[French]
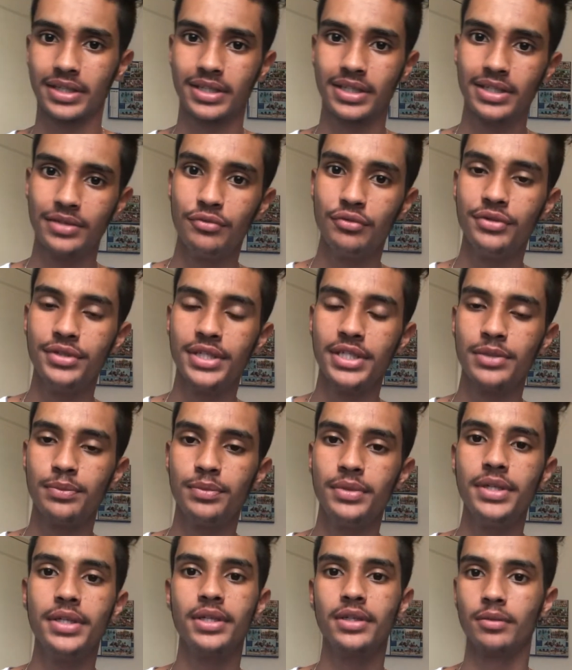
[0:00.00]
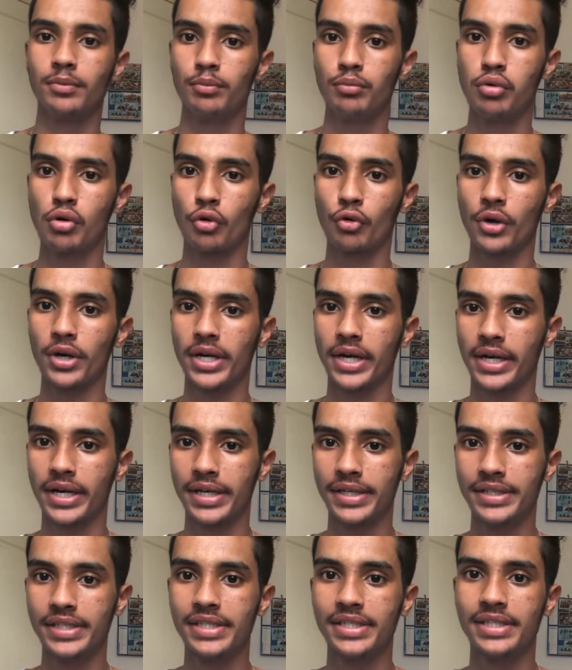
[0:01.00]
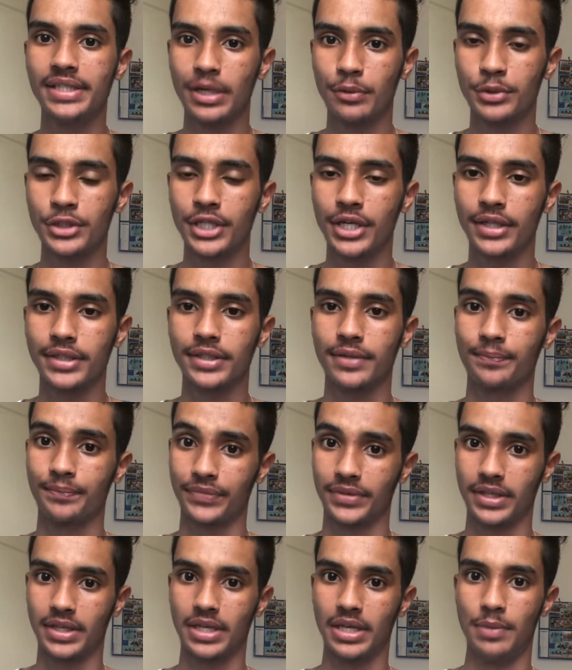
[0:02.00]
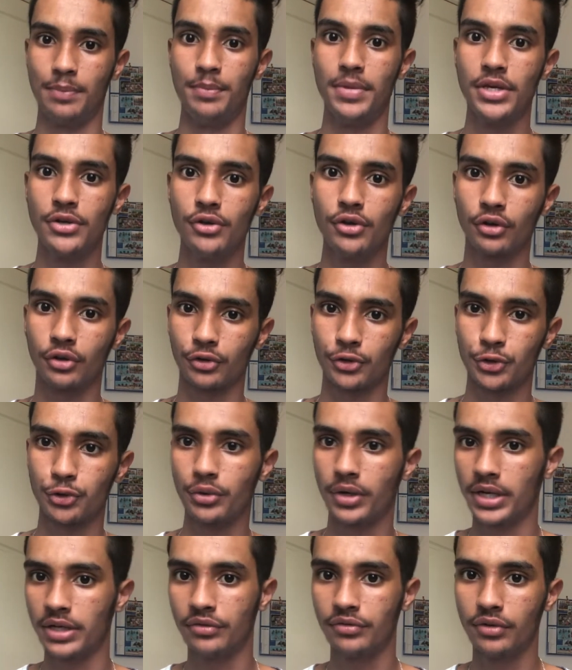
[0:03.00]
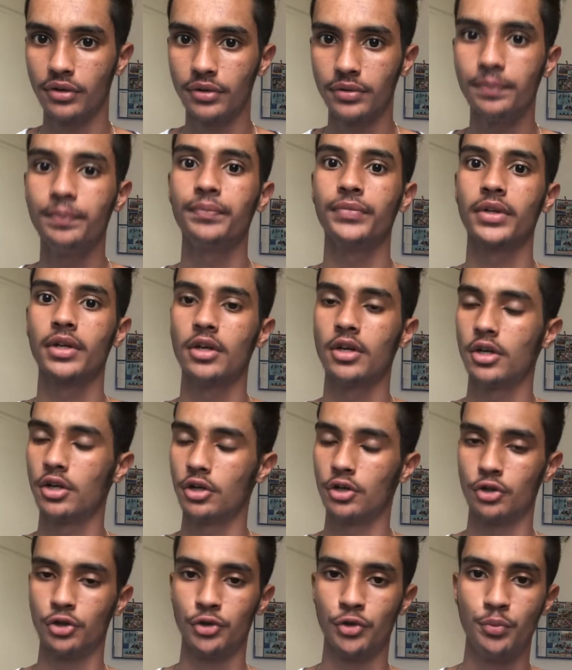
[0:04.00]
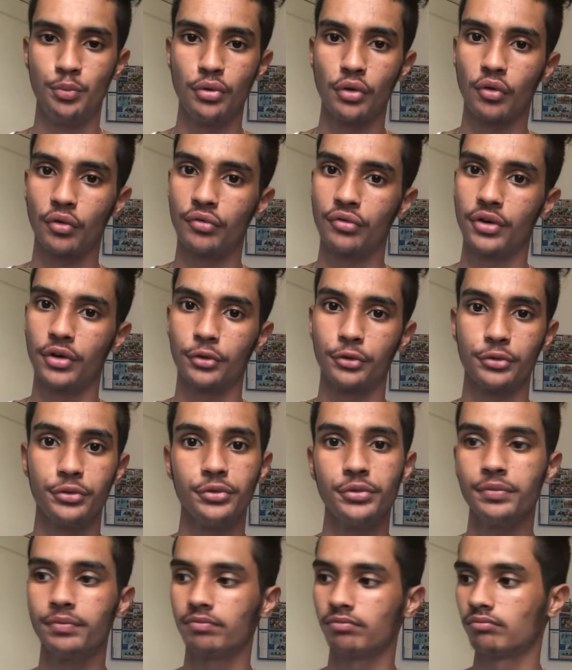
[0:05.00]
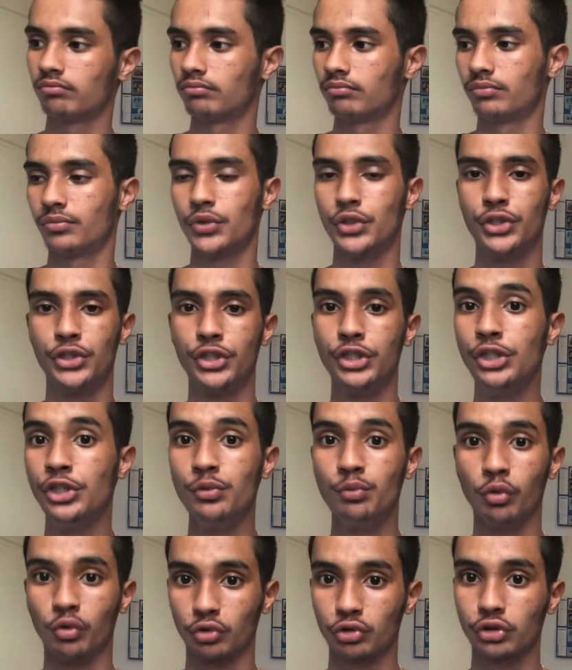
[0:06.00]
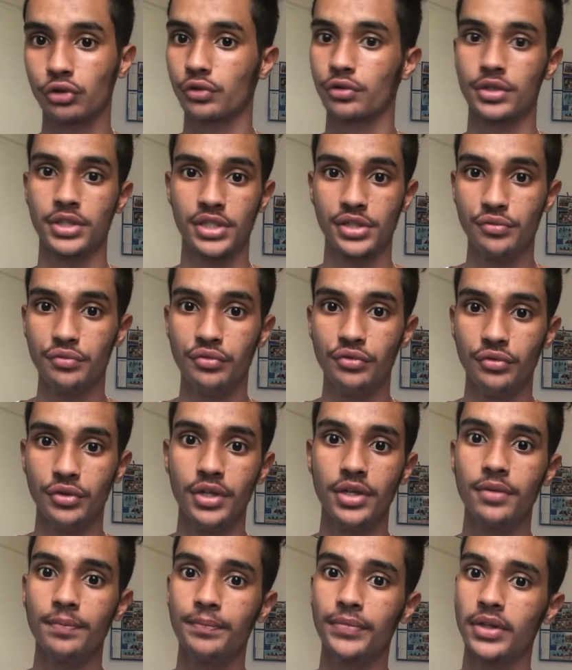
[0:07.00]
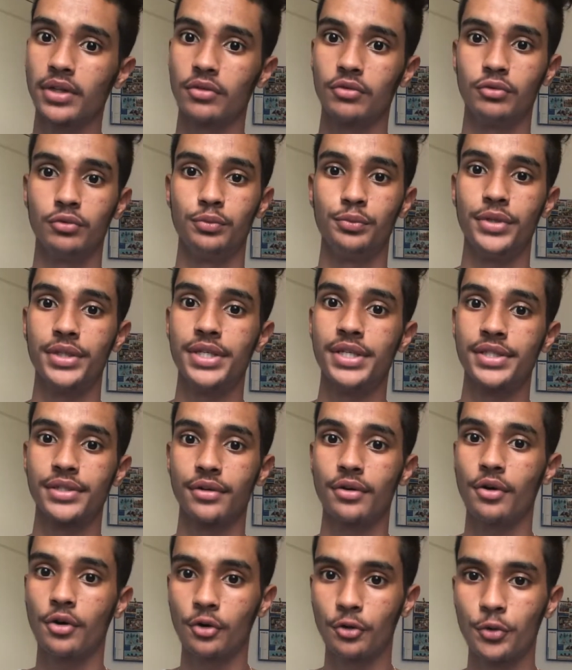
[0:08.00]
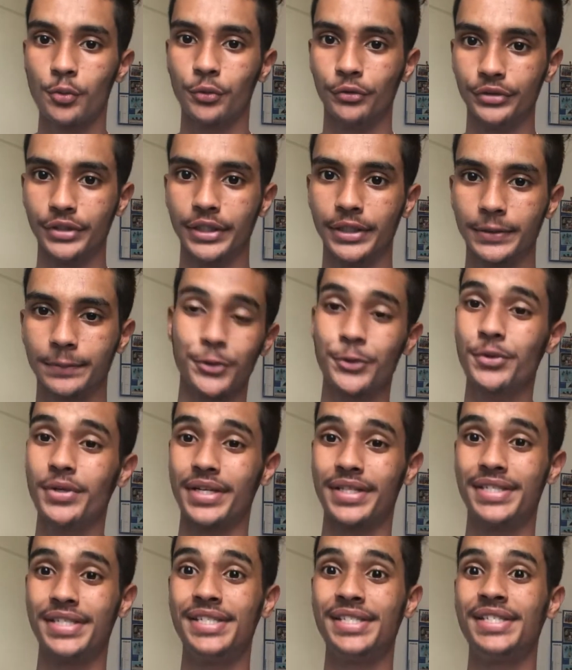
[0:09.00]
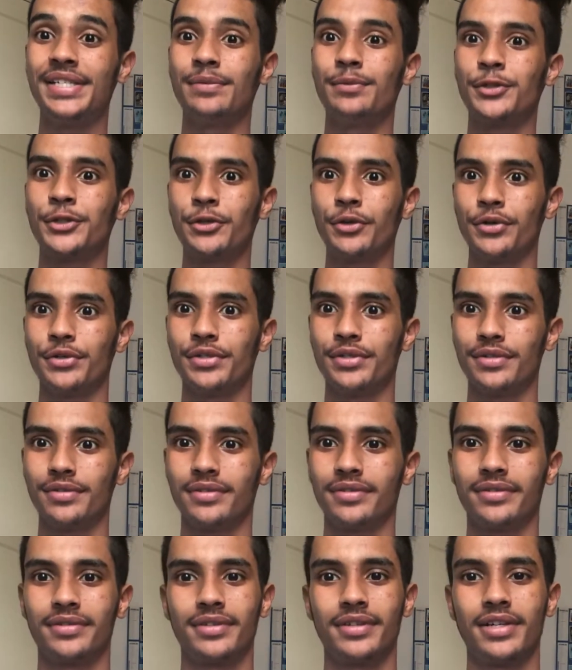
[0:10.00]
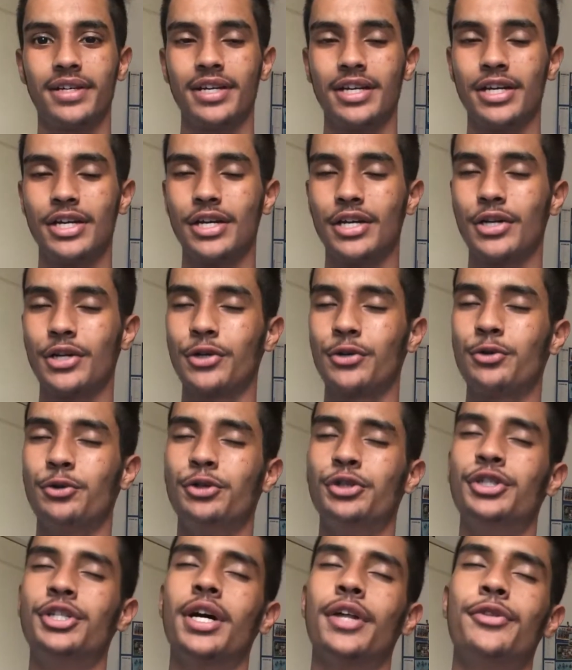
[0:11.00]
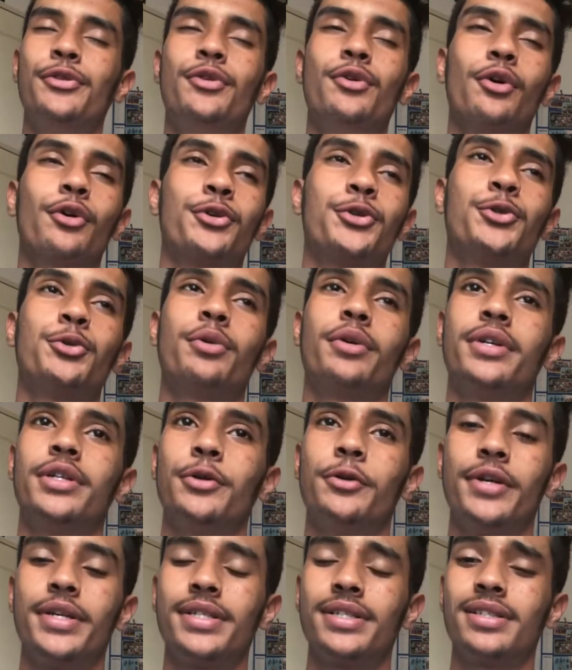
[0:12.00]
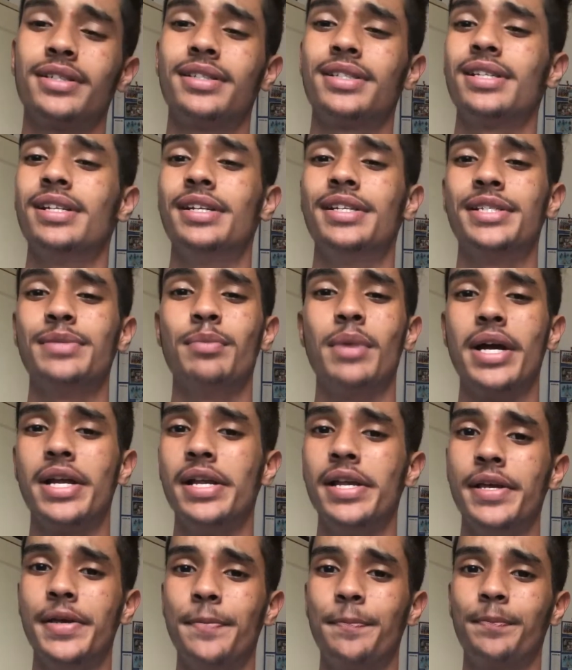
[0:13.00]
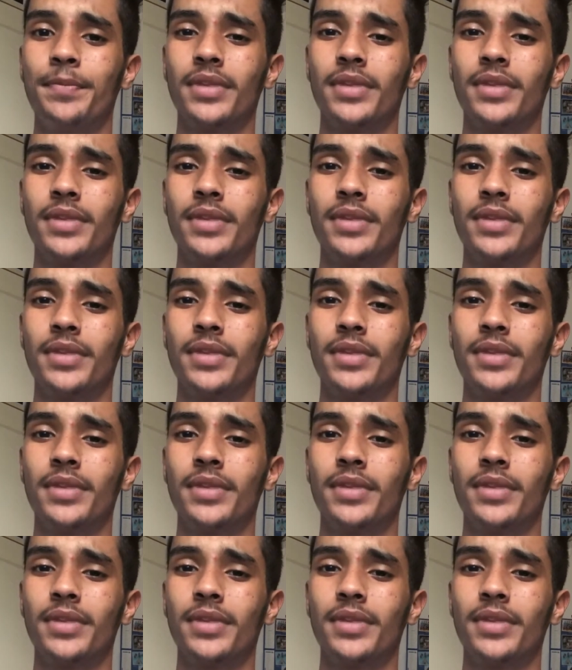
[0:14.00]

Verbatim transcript: qui vous explique pourquoi la qualité Snapchat est meilleure sur iPhone, je peux en faire une d'ici dimanche, si vous voulez. Vous mettez ça en commentaire. Ensuite, la sixième chose que j'adore sur iOS, c'est les smileys.